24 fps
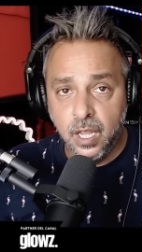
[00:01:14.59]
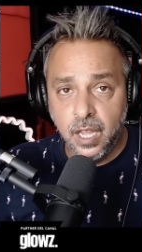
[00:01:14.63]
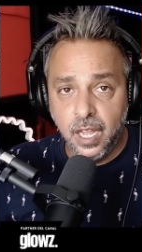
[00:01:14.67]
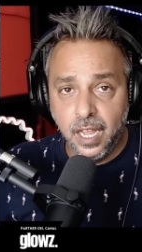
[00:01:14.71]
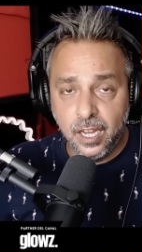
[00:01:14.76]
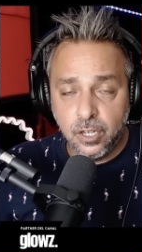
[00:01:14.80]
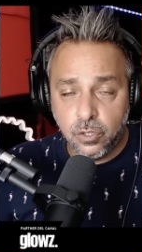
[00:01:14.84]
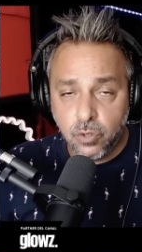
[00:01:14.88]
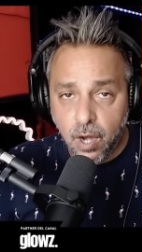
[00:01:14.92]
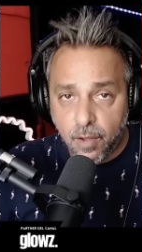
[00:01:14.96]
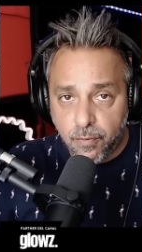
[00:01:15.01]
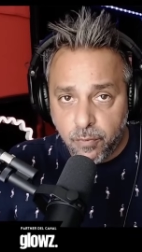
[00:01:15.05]

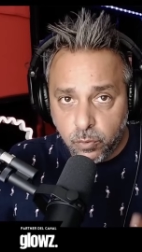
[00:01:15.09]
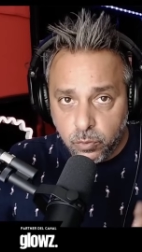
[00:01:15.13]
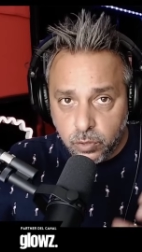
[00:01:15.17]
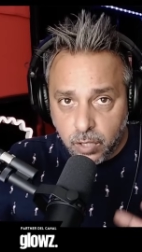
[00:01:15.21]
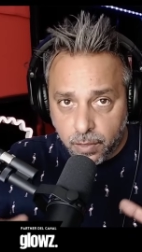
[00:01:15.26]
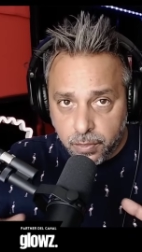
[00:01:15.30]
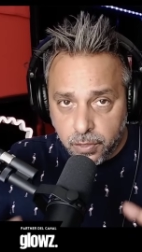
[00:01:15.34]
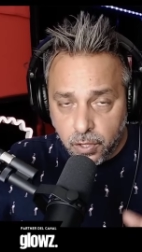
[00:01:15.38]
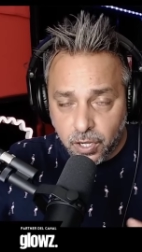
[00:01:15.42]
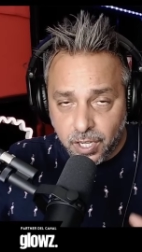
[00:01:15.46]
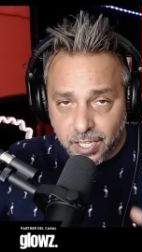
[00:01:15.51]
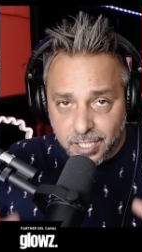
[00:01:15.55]
es una
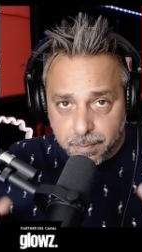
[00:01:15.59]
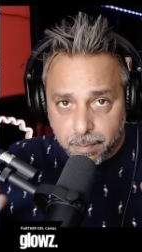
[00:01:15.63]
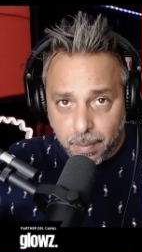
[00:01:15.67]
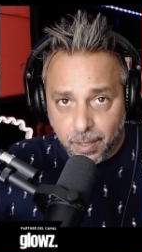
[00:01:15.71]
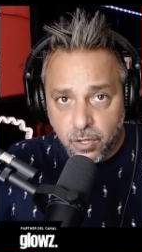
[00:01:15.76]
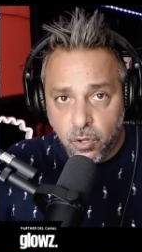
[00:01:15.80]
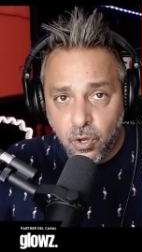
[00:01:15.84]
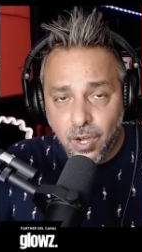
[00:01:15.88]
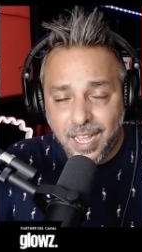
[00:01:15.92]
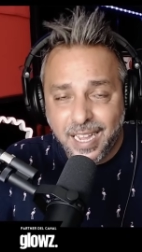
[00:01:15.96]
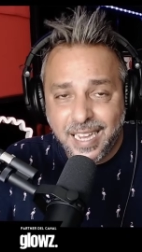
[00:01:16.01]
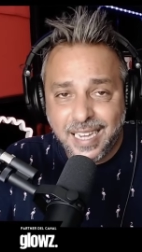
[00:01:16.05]
fundación
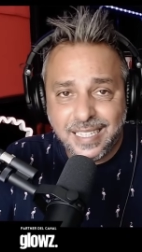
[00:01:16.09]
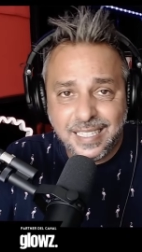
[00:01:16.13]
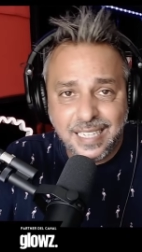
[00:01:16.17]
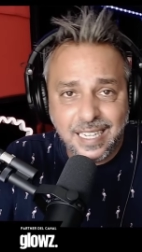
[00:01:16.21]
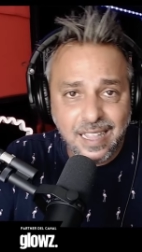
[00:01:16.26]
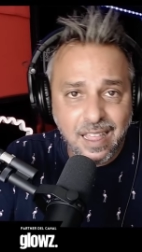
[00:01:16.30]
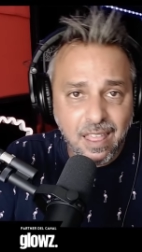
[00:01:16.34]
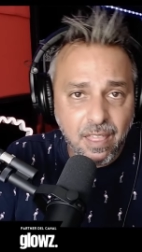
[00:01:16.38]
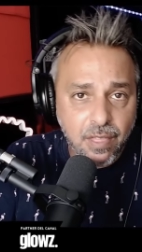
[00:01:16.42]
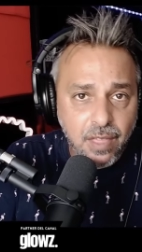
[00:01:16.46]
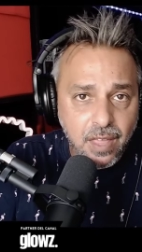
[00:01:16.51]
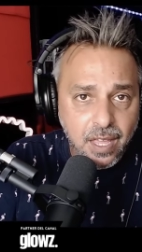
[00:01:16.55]
española que se
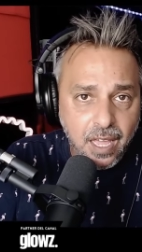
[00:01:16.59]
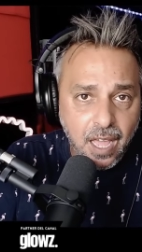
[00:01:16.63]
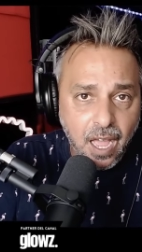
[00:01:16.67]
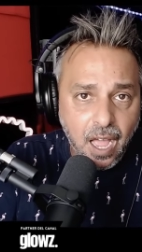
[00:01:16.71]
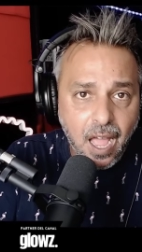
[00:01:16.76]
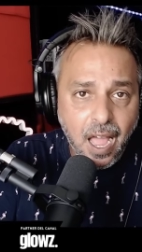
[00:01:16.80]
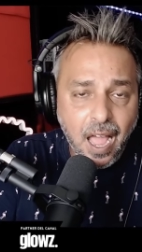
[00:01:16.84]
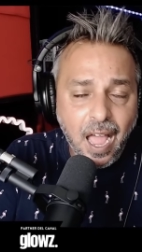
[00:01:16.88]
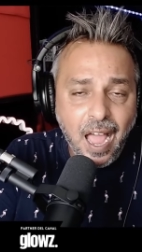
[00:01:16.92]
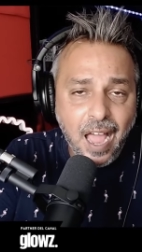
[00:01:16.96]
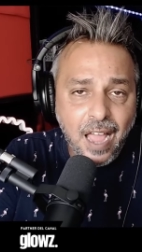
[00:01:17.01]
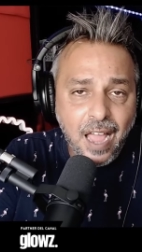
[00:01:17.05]
dedica
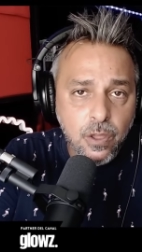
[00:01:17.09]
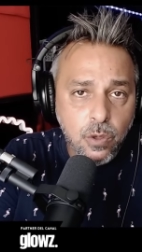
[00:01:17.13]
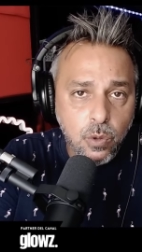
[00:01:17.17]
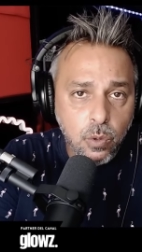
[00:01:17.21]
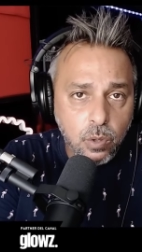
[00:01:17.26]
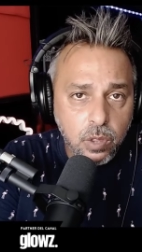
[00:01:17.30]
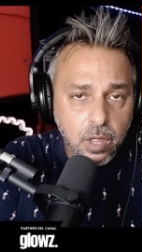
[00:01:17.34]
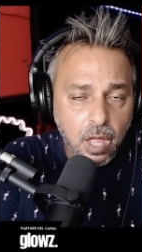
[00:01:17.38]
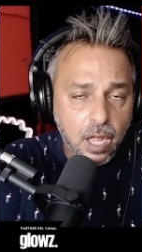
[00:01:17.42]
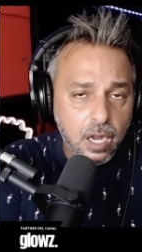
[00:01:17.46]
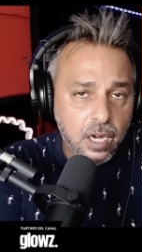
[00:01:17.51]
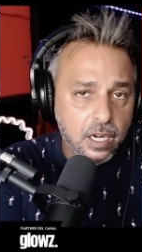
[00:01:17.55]
a
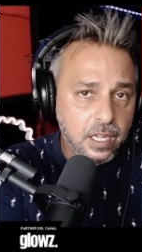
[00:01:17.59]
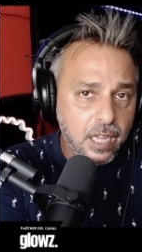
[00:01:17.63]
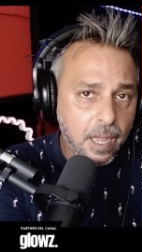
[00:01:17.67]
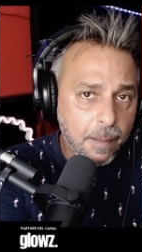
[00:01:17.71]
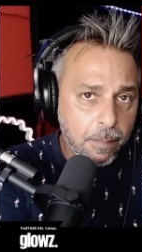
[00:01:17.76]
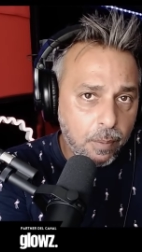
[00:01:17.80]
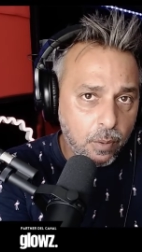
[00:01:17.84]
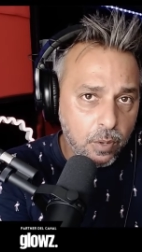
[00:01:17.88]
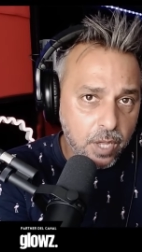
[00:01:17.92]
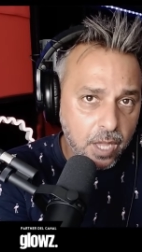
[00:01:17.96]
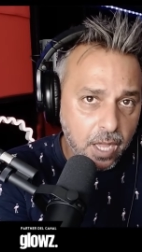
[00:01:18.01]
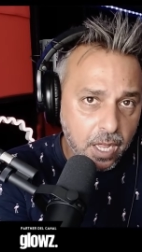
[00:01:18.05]
ayudar y
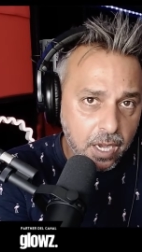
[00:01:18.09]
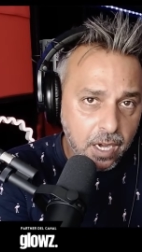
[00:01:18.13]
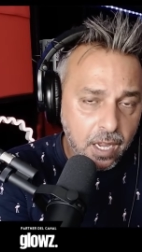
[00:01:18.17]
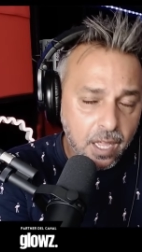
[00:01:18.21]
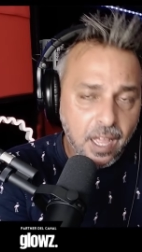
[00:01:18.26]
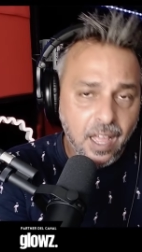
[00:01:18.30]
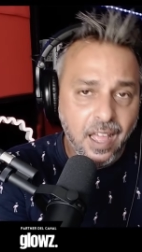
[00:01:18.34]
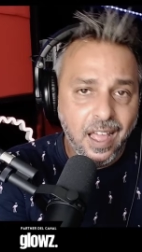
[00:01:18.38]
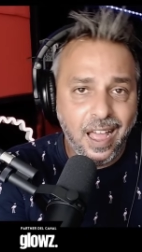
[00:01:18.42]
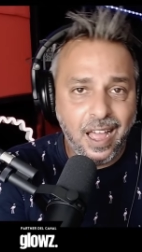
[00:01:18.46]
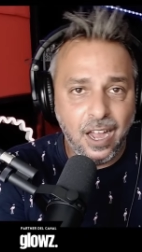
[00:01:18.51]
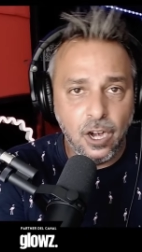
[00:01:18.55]
apoyar
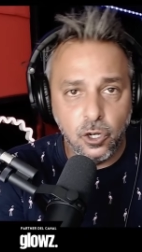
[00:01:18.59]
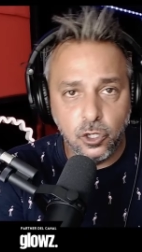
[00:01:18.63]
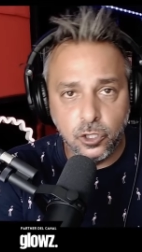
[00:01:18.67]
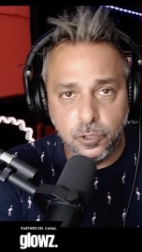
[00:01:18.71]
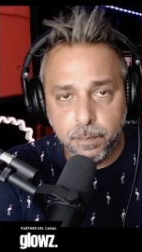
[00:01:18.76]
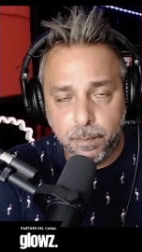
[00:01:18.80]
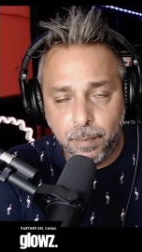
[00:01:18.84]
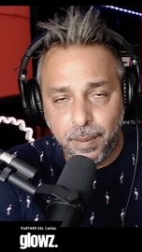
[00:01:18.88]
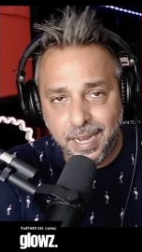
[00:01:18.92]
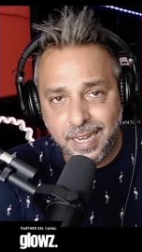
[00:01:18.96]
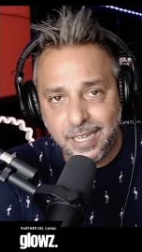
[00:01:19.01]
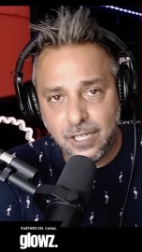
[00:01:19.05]
a los
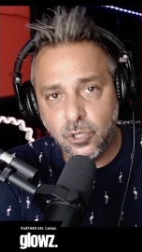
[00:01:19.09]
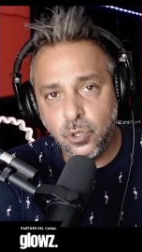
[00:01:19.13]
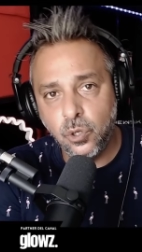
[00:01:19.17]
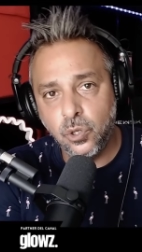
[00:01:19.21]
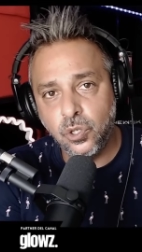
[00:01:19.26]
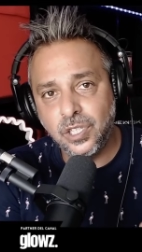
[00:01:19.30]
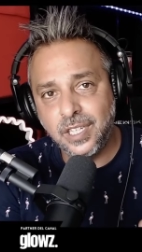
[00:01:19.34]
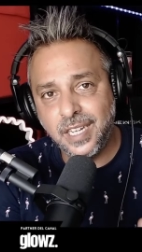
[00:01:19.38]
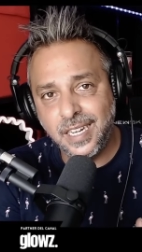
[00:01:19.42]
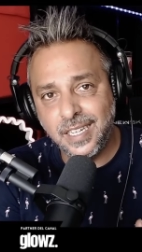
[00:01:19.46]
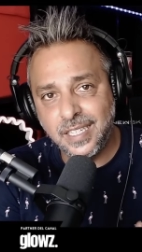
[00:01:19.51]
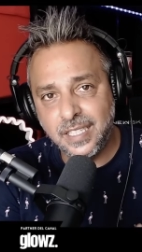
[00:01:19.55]

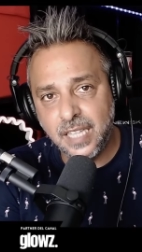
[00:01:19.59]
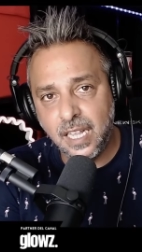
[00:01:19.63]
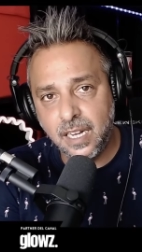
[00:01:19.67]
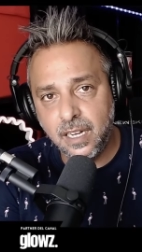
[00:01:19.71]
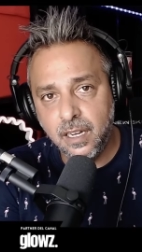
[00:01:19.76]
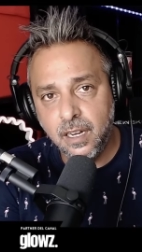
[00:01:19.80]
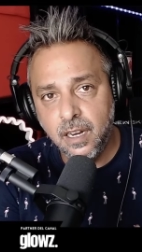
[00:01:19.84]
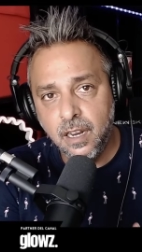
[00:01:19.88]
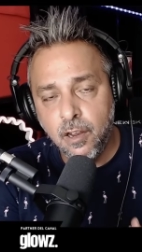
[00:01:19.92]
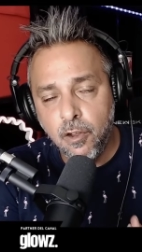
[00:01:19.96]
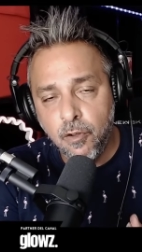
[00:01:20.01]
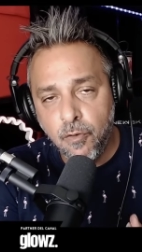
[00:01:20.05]
presos que
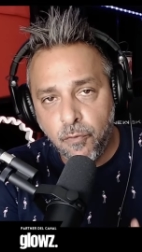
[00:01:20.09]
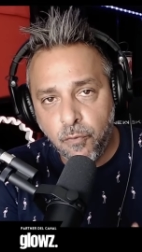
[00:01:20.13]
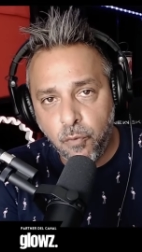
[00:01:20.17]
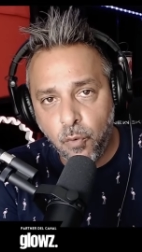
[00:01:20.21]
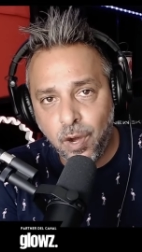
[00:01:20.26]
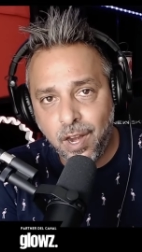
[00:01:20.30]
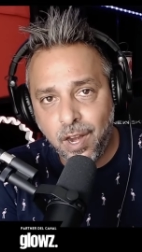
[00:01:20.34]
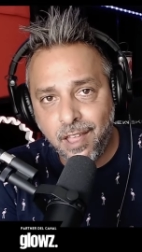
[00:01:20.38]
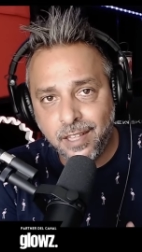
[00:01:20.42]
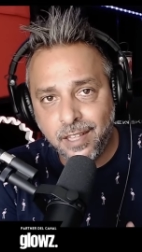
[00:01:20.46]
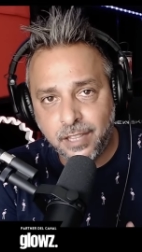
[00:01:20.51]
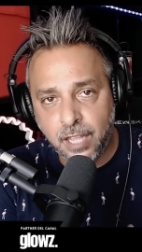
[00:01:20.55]
están
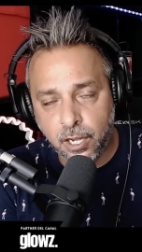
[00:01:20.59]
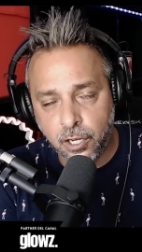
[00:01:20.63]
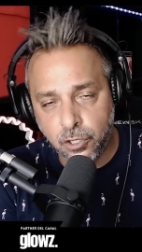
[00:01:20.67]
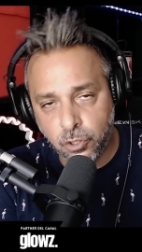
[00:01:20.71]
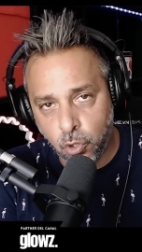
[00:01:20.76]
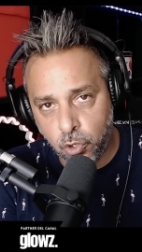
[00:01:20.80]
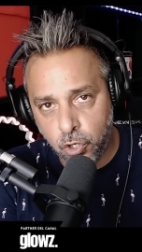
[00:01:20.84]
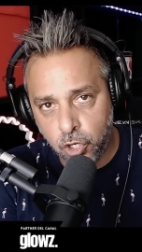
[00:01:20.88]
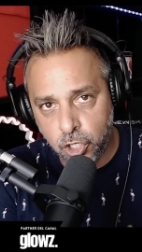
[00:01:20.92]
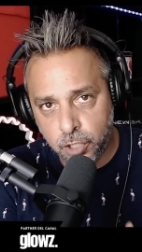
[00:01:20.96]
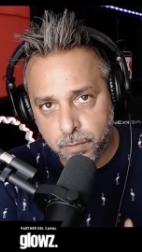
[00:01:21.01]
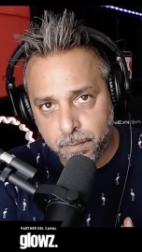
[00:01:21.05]
fuera de
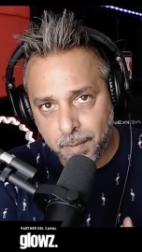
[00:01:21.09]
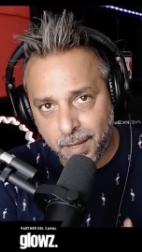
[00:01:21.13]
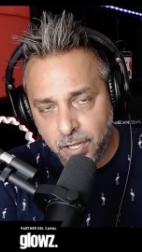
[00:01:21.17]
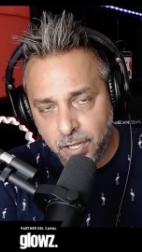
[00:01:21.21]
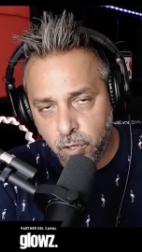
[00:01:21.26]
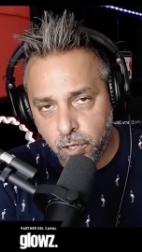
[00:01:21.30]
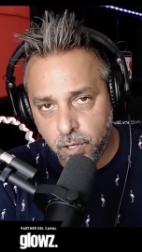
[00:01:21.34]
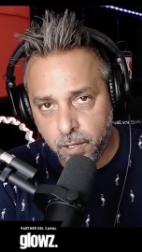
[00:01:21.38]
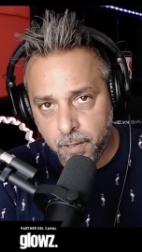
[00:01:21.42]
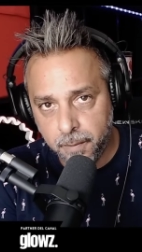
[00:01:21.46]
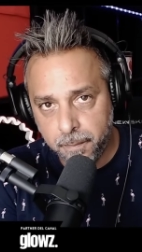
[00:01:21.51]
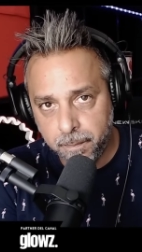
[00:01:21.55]
territorio español